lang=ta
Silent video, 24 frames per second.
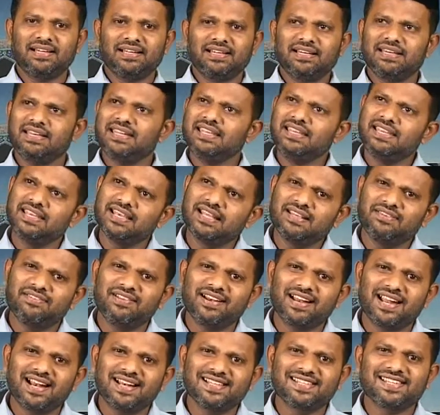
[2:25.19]
நீ எதை
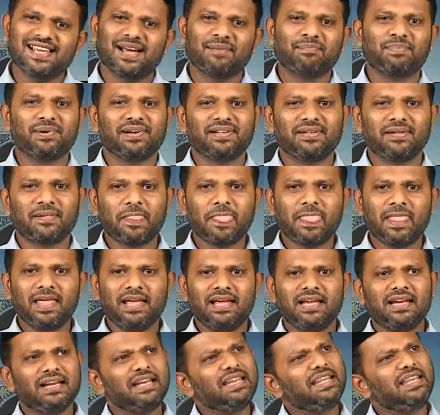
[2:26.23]
வேணாலும் சாப்பிடு
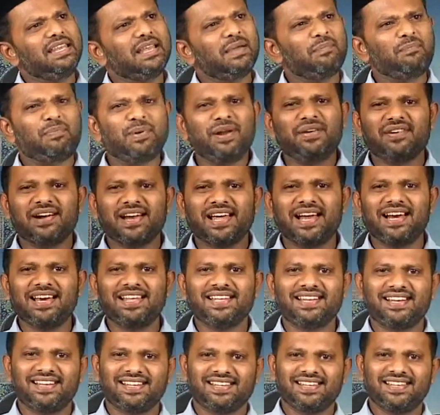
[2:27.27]
நீ எப்படி வேணாலும்
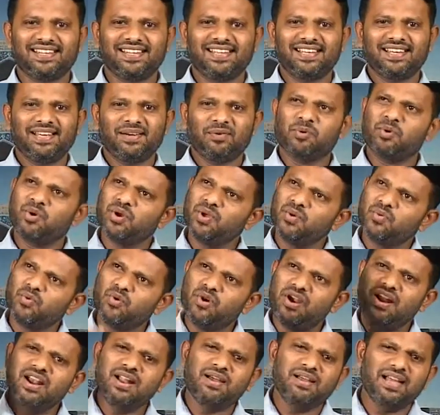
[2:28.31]
இரு உன்னுடைய
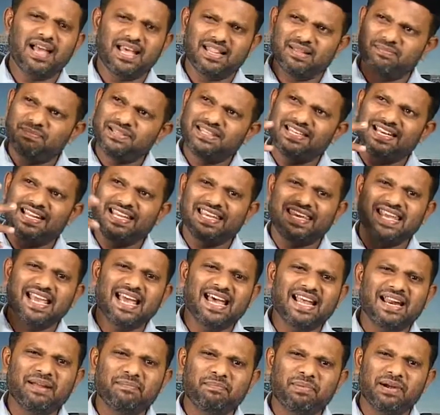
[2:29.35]
உள்ள அதை பற்றிலாம்
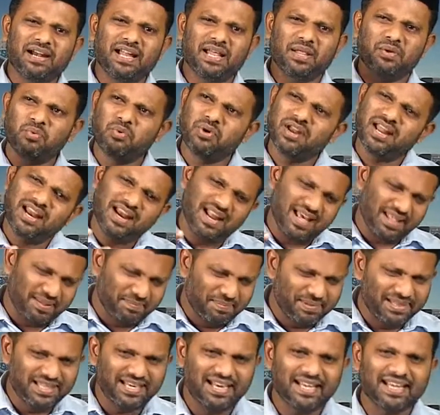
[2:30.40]
கேரே பண்ணாத உடல் அதை
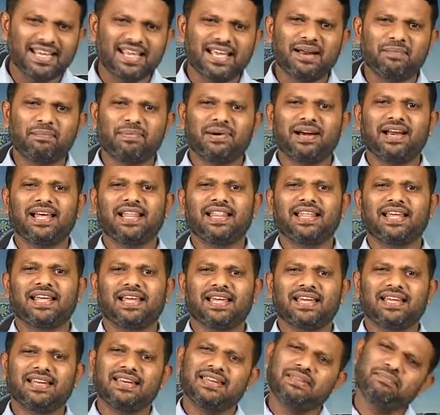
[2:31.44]
பற்றிலாம் கேரே பண்ணாத
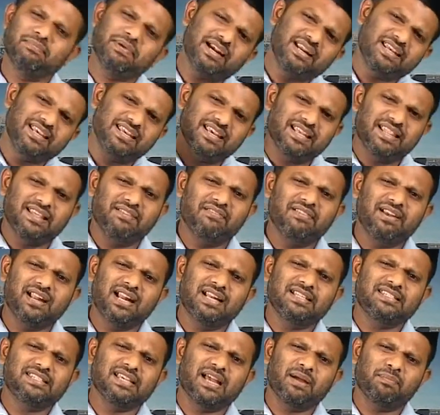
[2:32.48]
நீ பாட்டு எதை
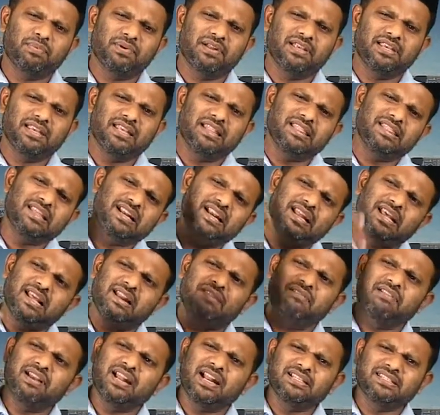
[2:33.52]
வேணாலும் சாப்பிடு எந்த
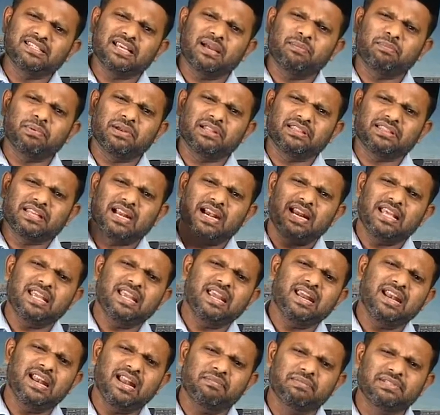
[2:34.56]
நேரம் வேணாலும் சாப்பிடு தடையே
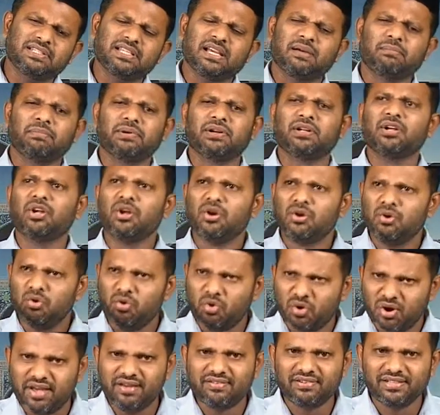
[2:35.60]
இல்லாமல் சாப்பிடு
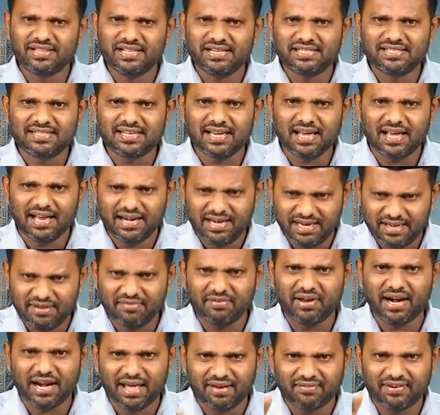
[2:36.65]
நோய் வந்துருச்சா நீ
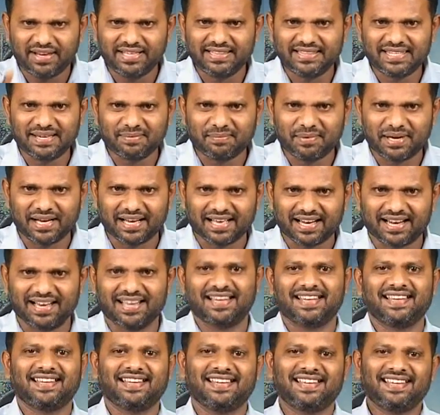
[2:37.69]
வா நான் வைத்தியம் பார்க்குறேன்
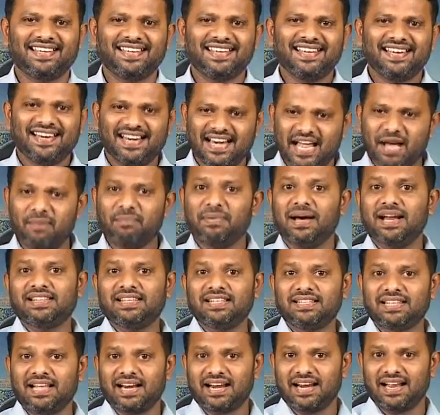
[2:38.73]
நான்
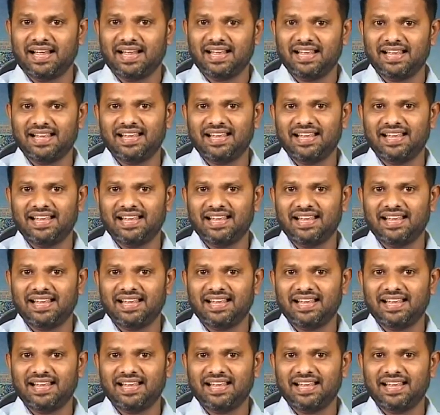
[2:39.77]
மருந்து தர்றேன்